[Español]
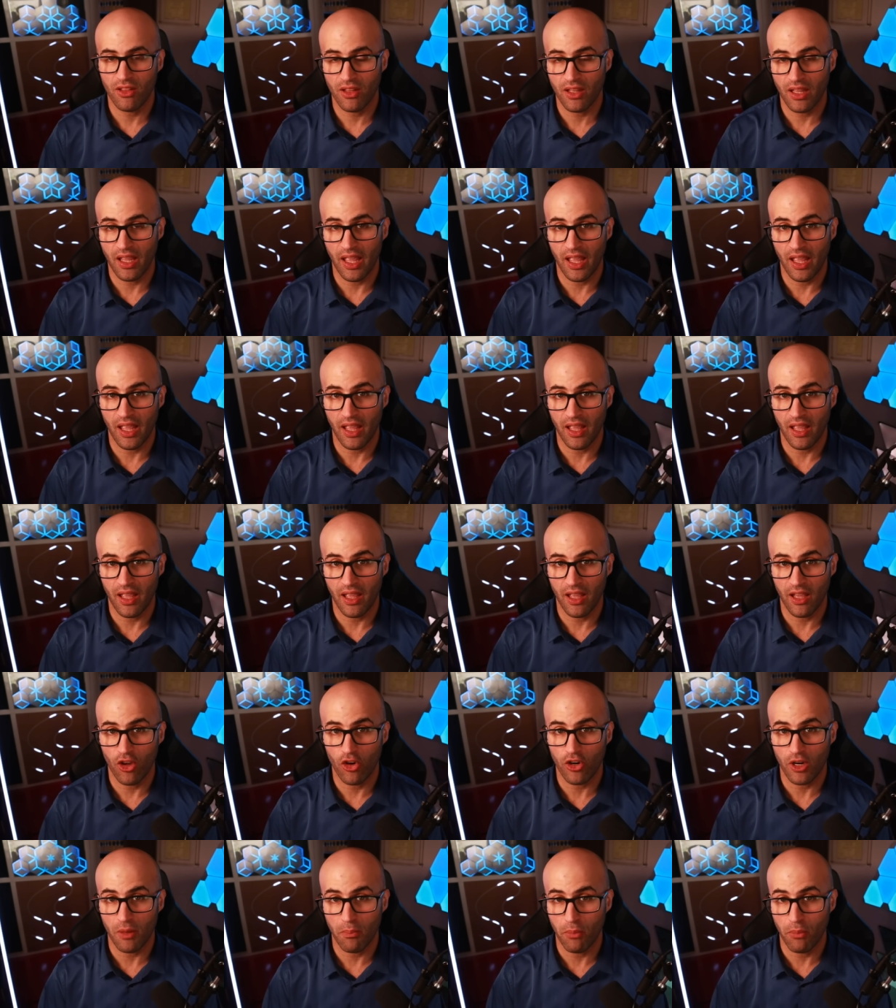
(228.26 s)
que
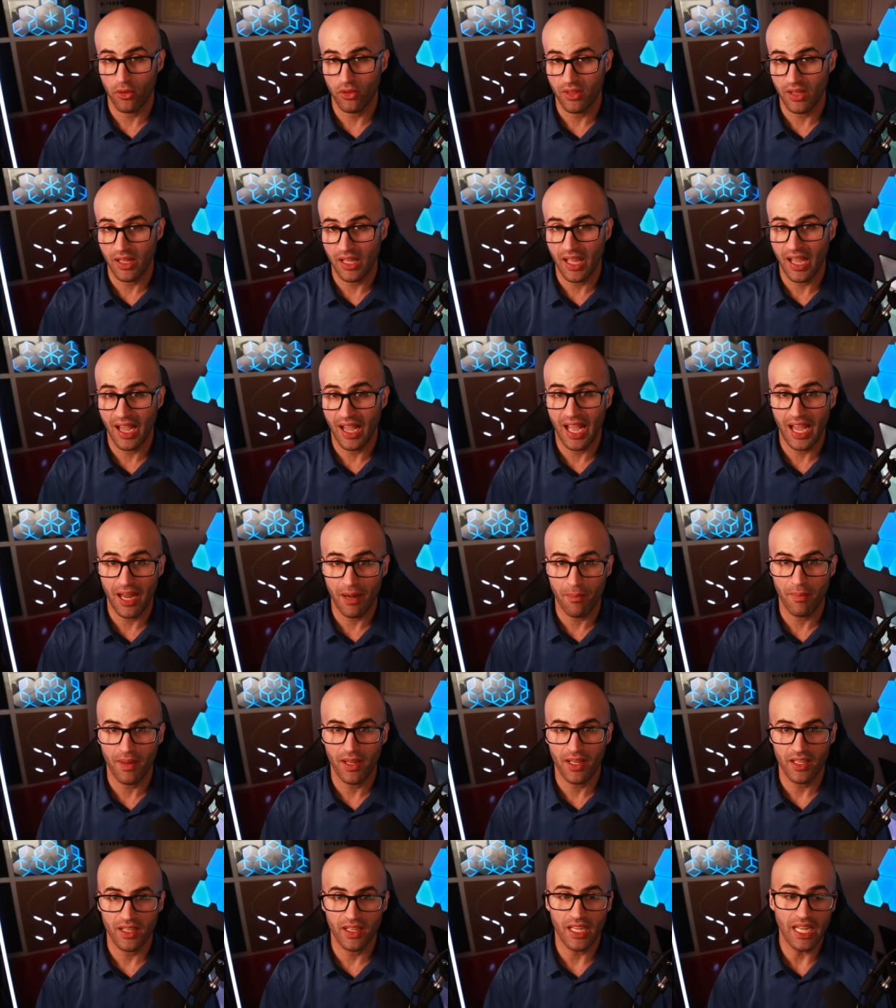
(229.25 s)
correspondían a
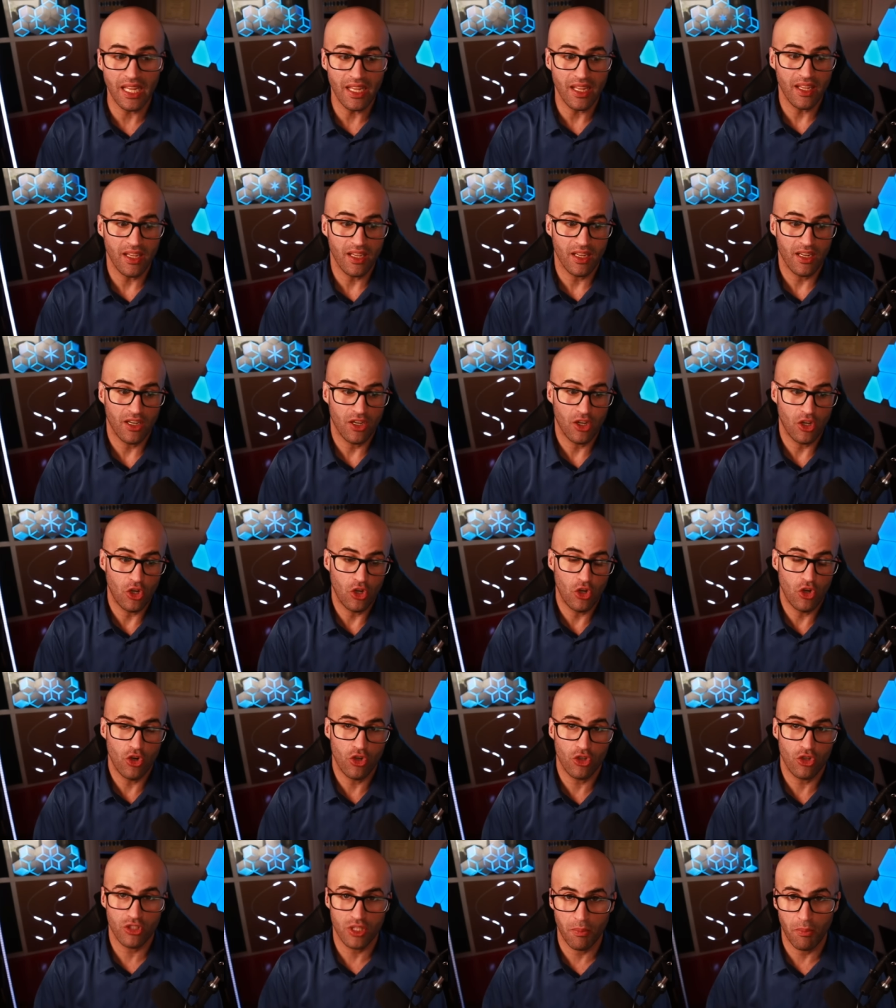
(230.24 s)
armas y
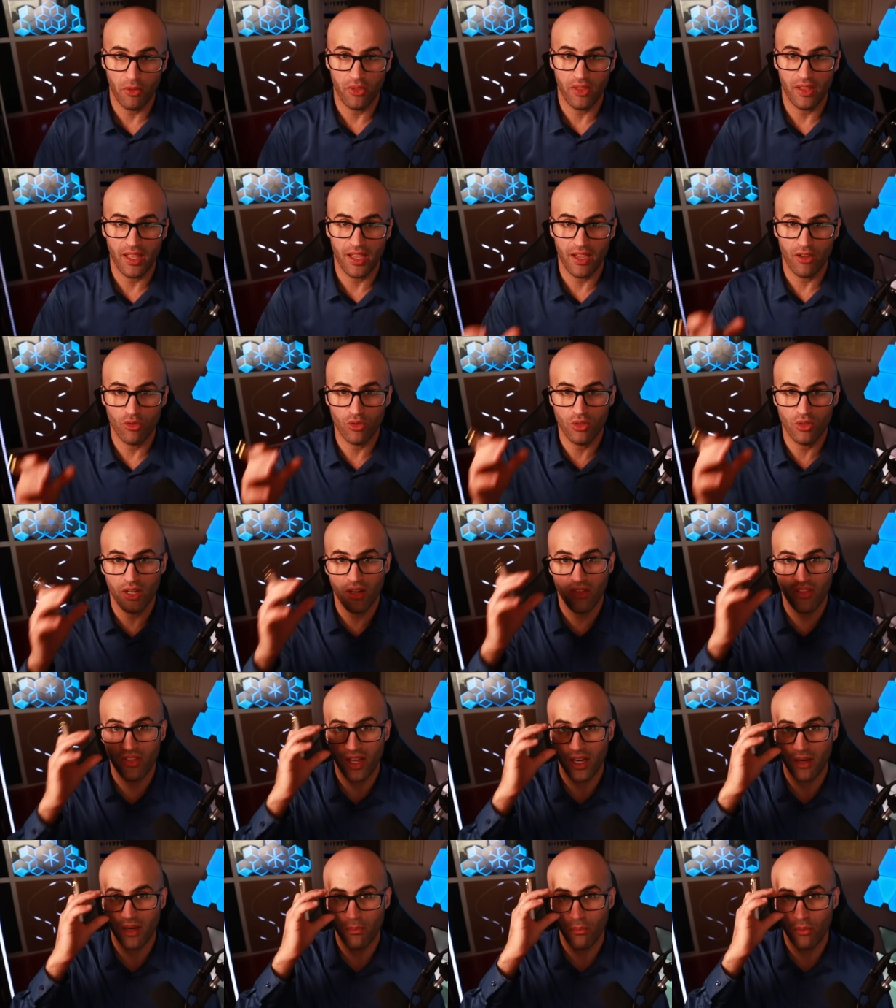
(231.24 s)
no se podían
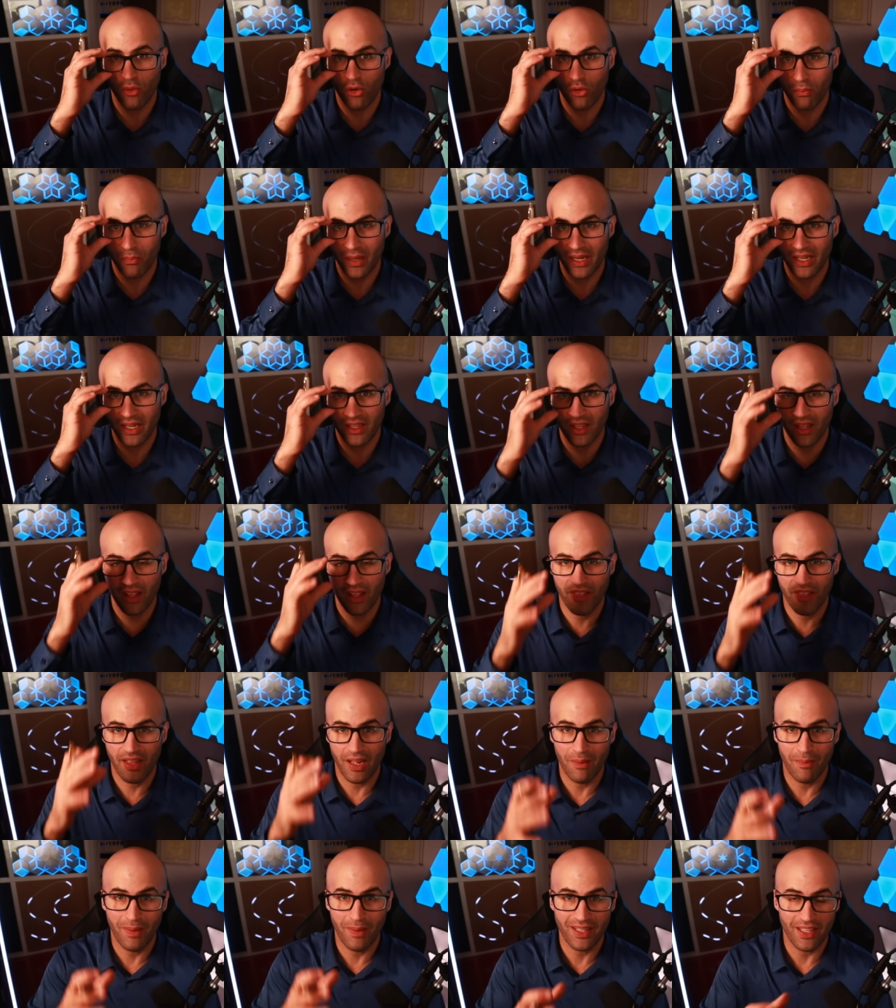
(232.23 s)
utilizar por parte
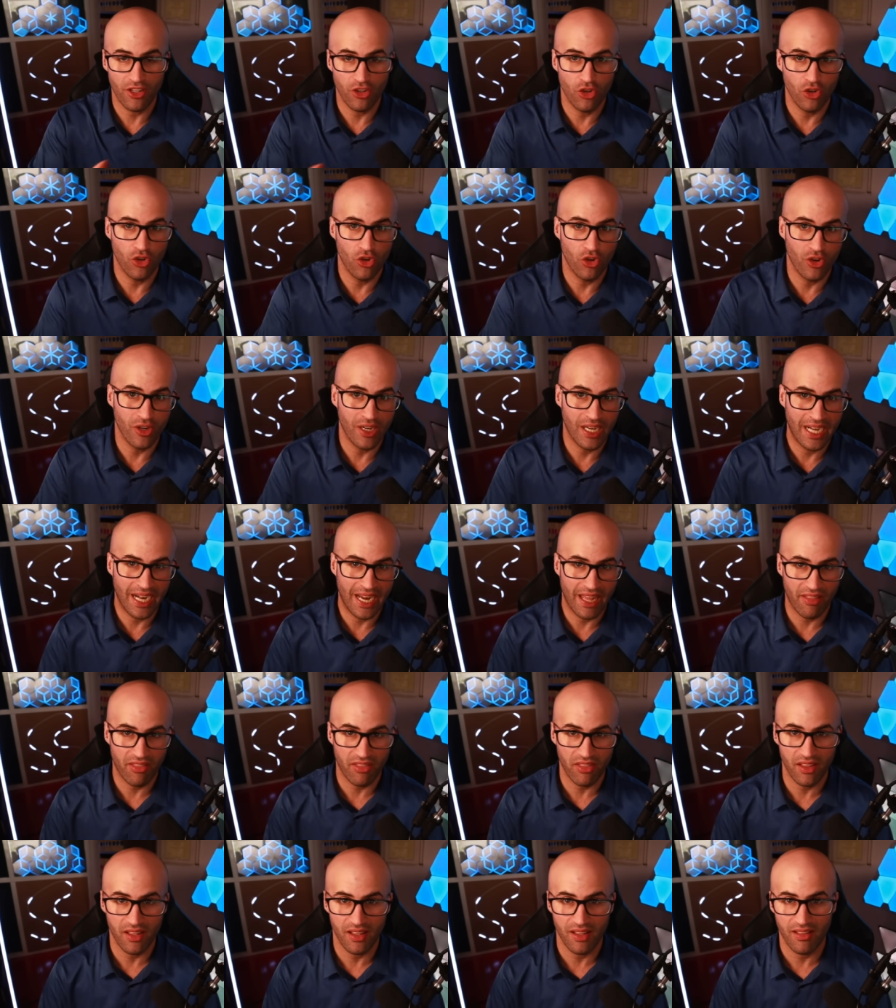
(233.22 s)
del batallón
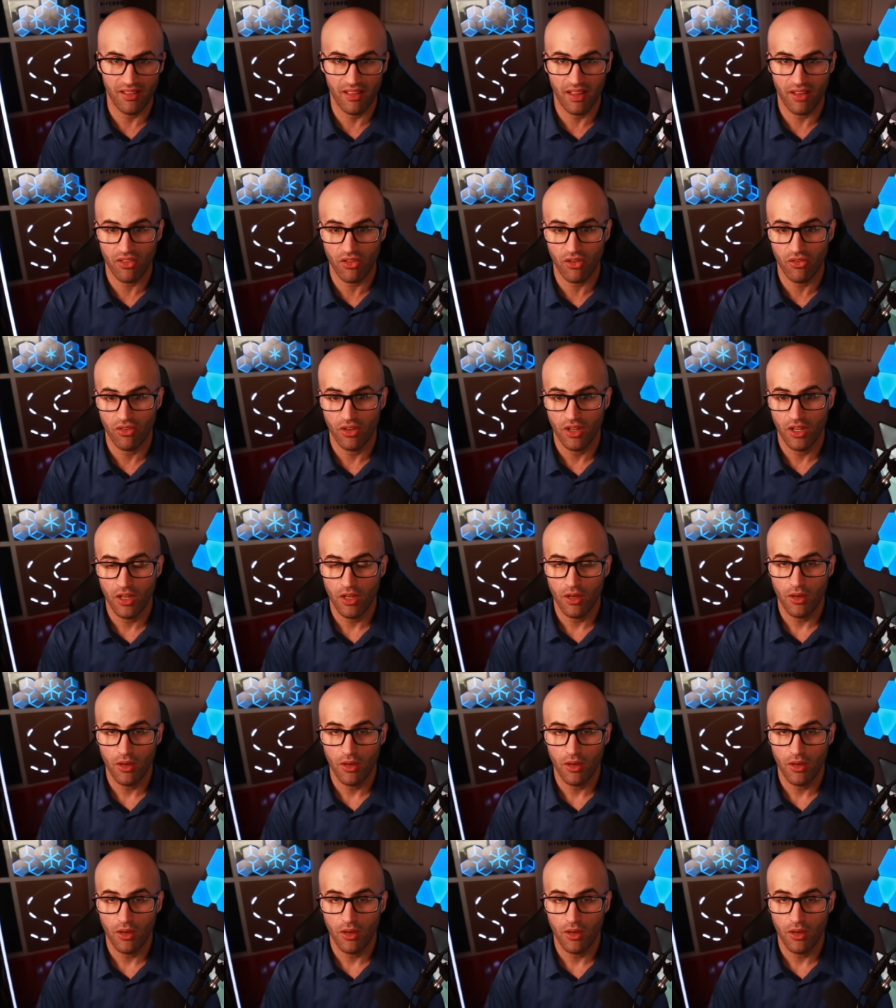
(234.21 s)
nazi de Azov.